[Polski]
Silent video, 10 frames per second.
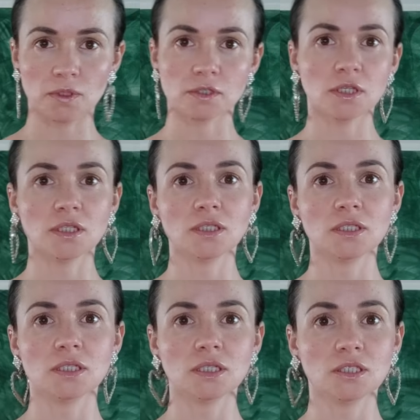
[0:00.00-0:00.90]

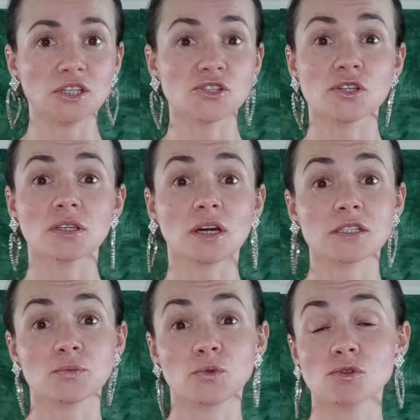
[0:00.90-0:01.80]
jeżeli jeszcze nie
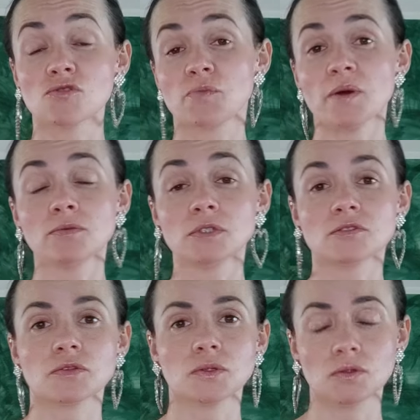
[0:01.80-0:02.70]
akceptujesz w pełni
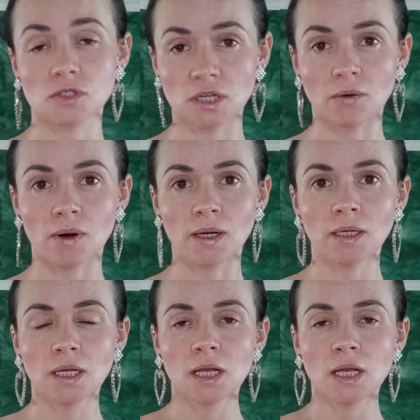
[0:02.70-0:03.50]
swojego ciała,